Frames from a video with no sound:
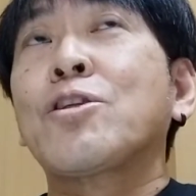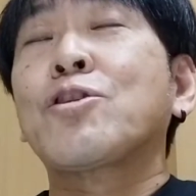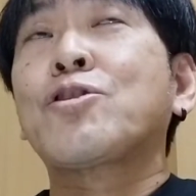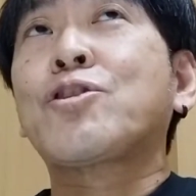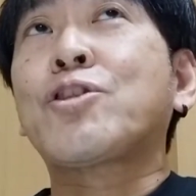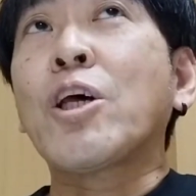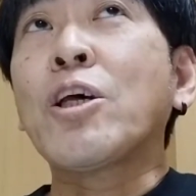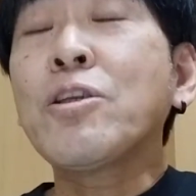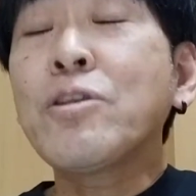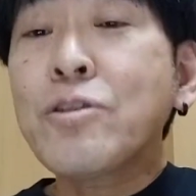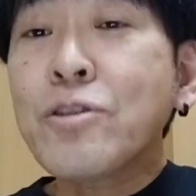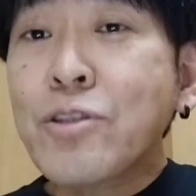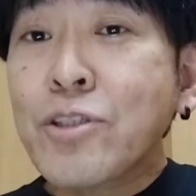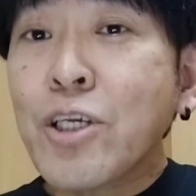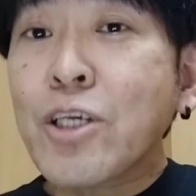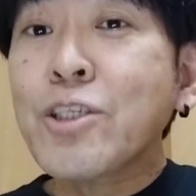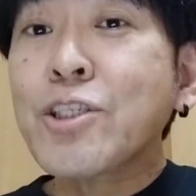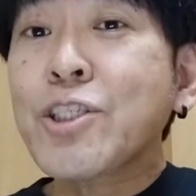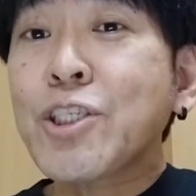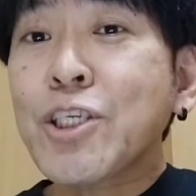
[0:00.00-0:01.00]
全
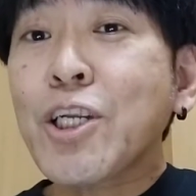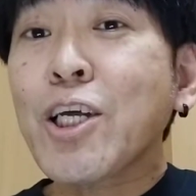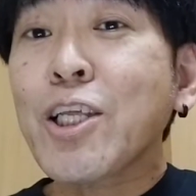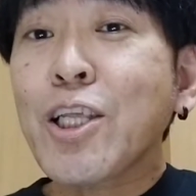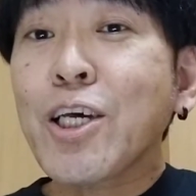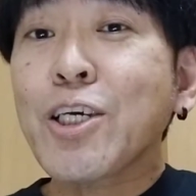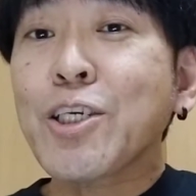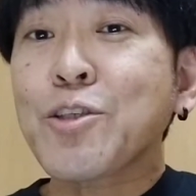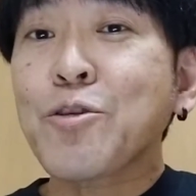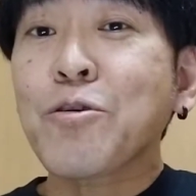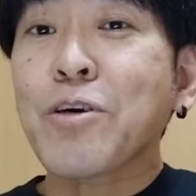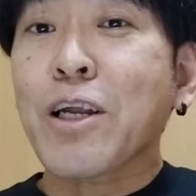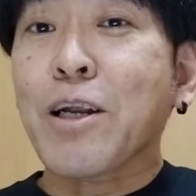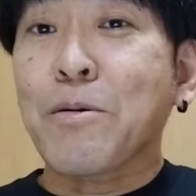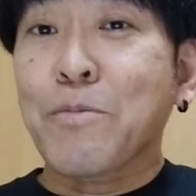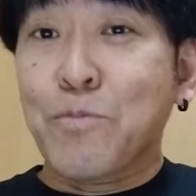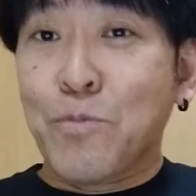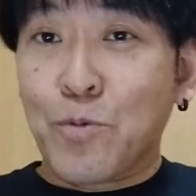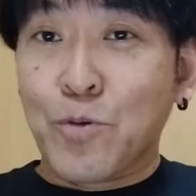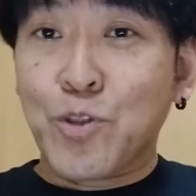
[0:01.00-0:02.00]
然知らない人か
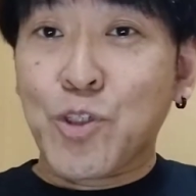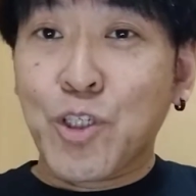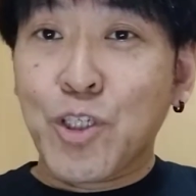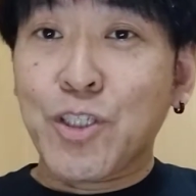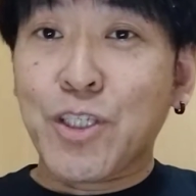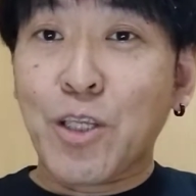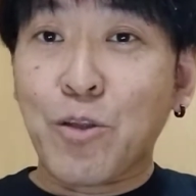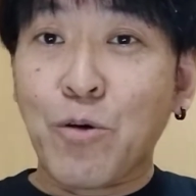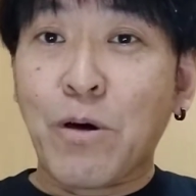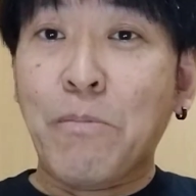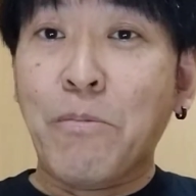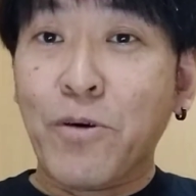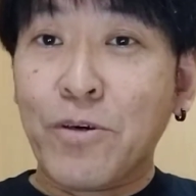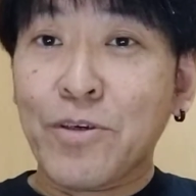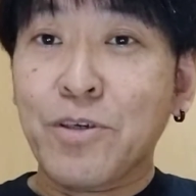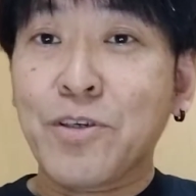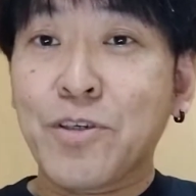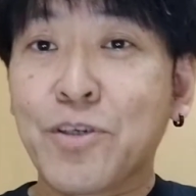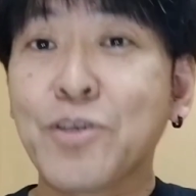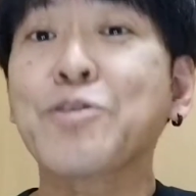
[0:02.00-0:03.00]
らの申請とかも
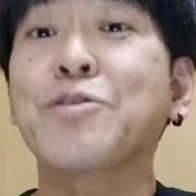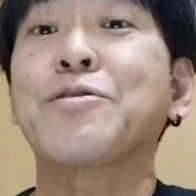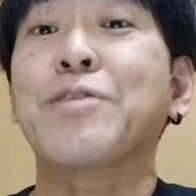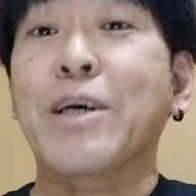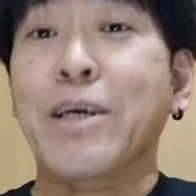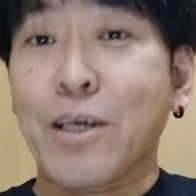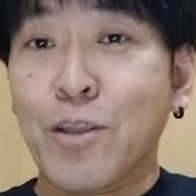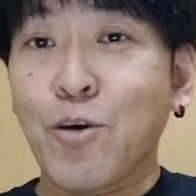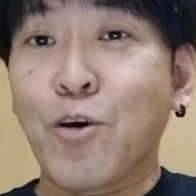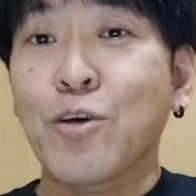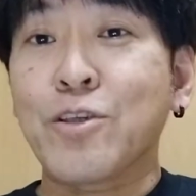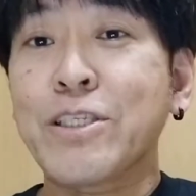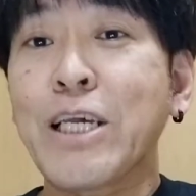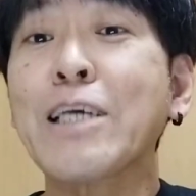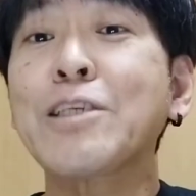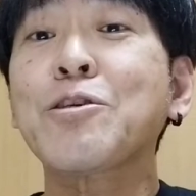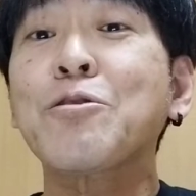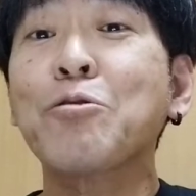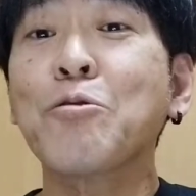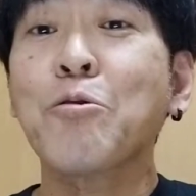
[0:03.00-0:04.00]
来るんだけど
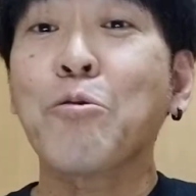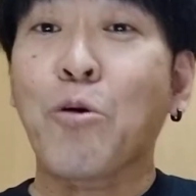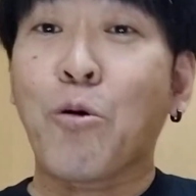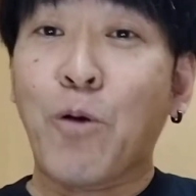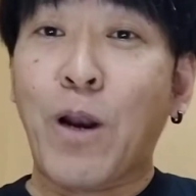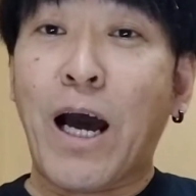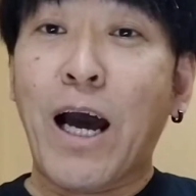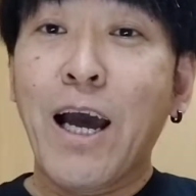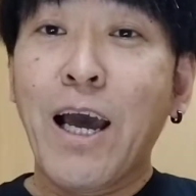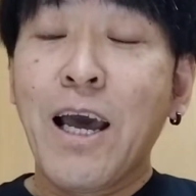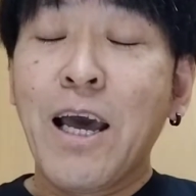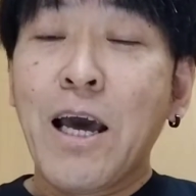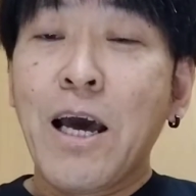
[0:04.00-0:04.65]
最初の頃ほら